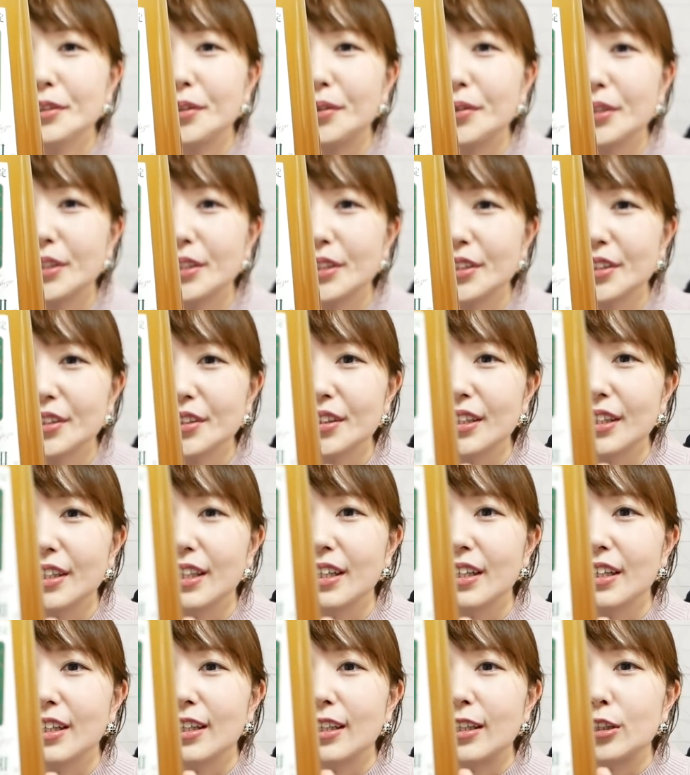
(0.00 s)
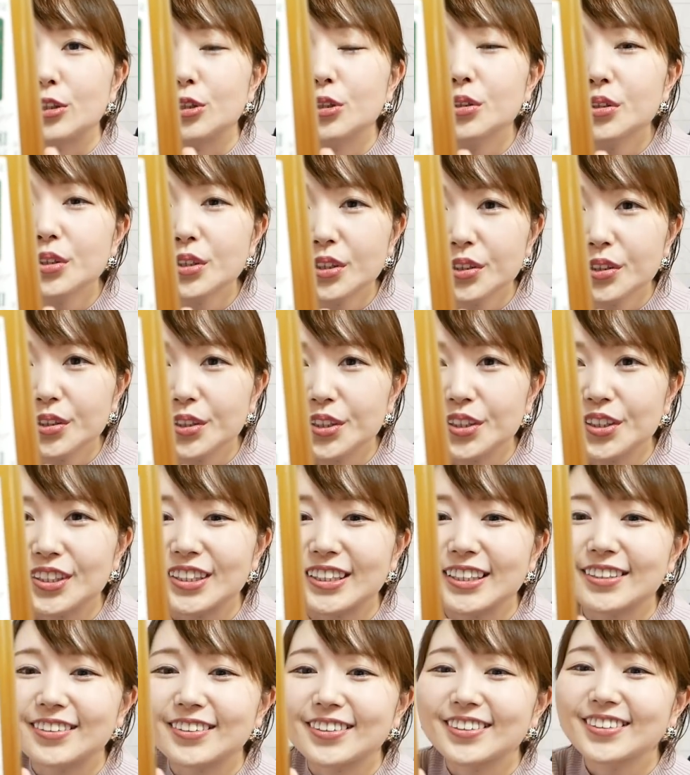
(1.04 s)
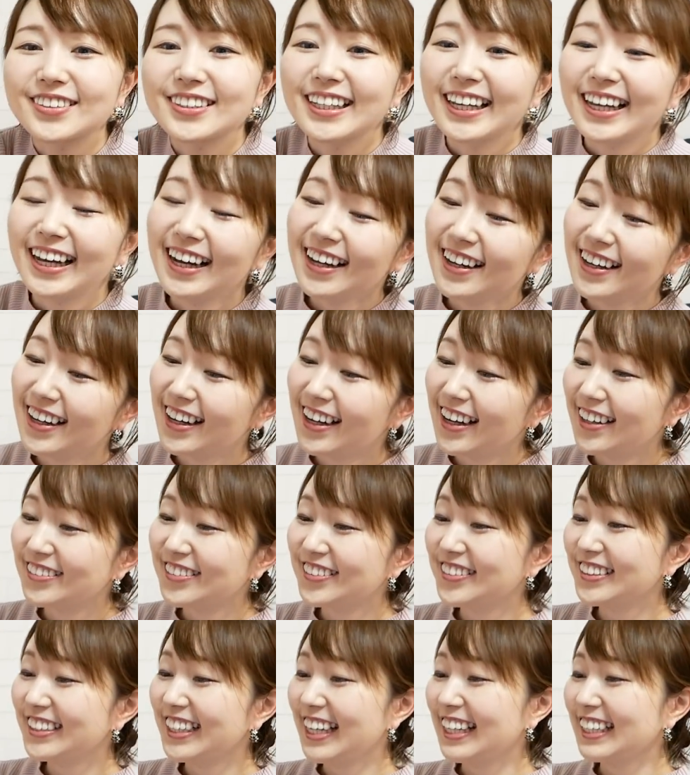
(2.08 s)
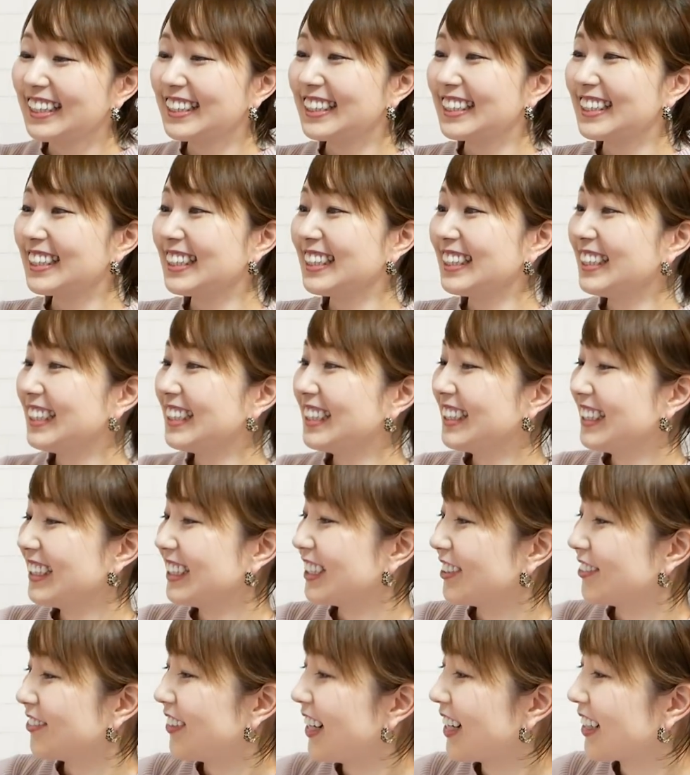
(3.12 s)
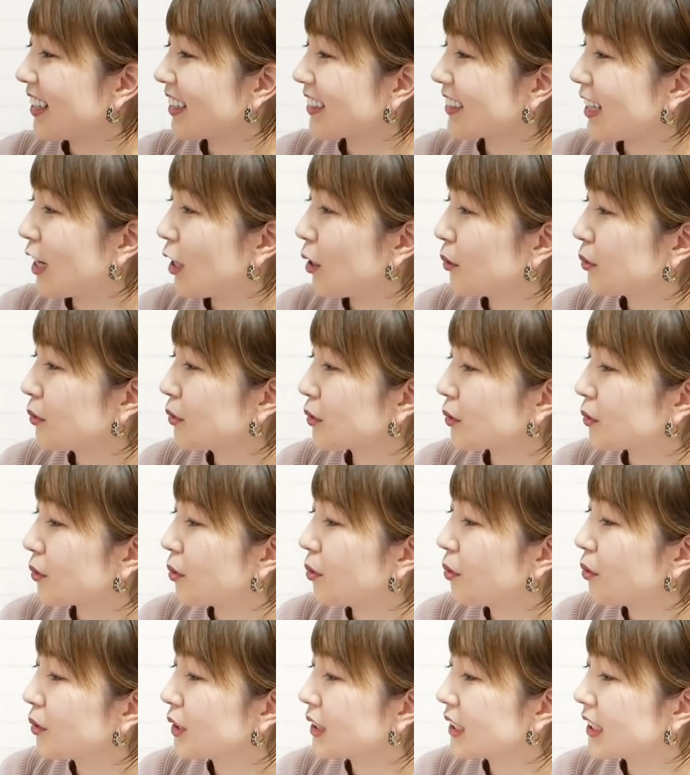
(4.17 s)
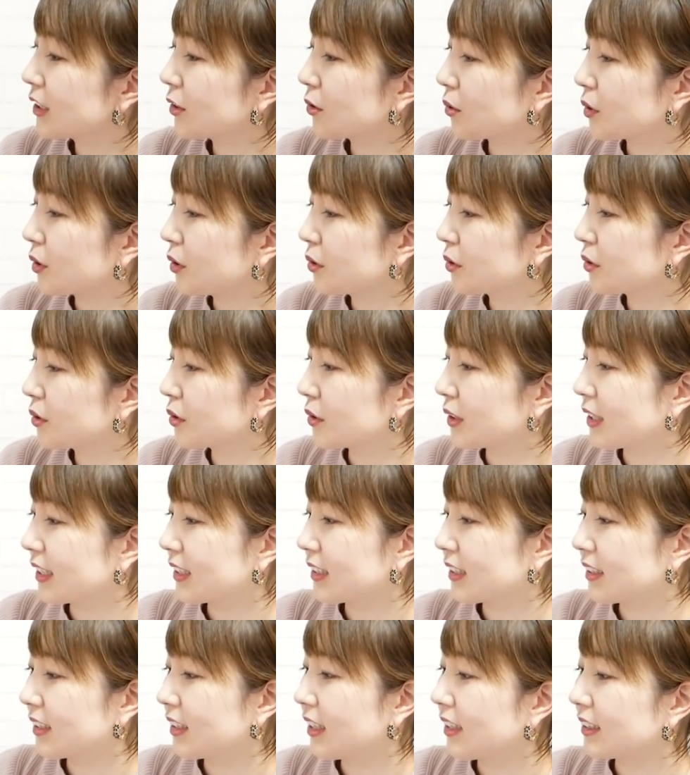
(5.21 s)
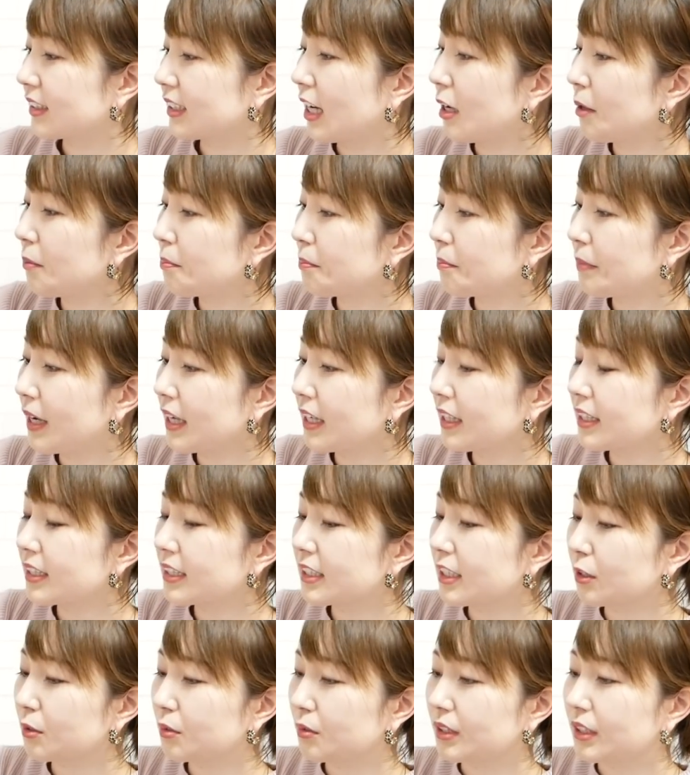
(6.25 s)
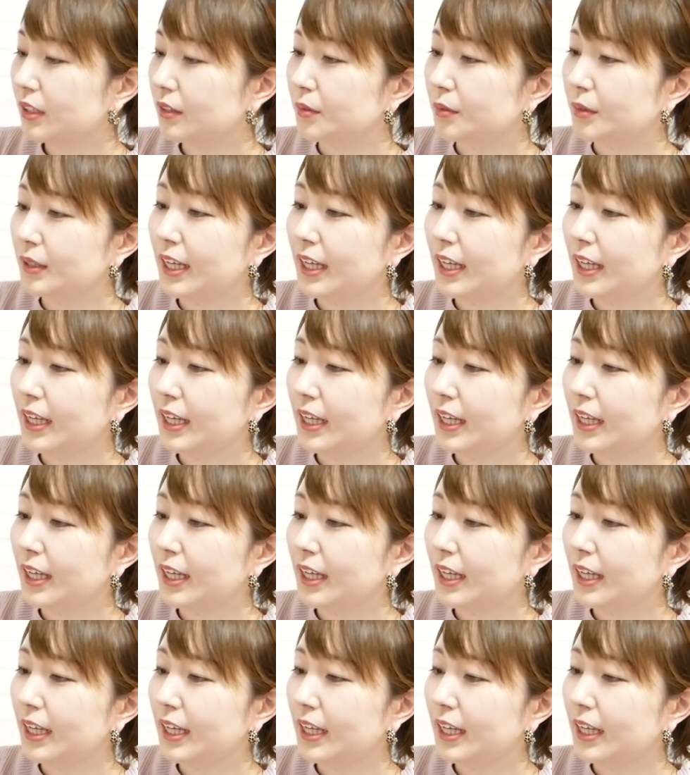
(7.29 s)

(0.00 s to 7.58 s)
お酢柚子ということでああ、嬉しい我が香る高知のゆずですって3倍希釈なの